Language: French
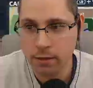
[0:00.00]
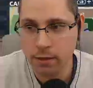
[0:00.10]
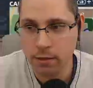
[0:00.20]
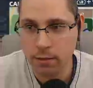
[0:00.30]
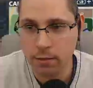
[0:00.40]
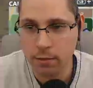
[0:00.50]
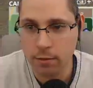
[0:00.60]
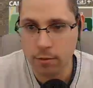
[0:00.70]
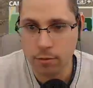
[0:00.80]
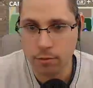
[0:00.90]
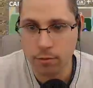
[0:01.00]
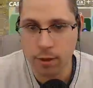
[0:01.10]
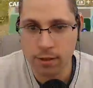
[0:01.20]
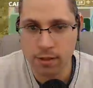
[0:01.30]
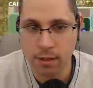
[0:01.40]
euh, qu'on
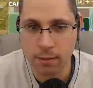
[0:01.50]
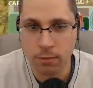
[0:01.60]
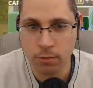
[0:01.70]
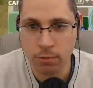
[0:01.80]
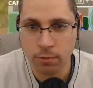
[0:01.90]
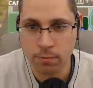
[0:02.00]
aura des animaux.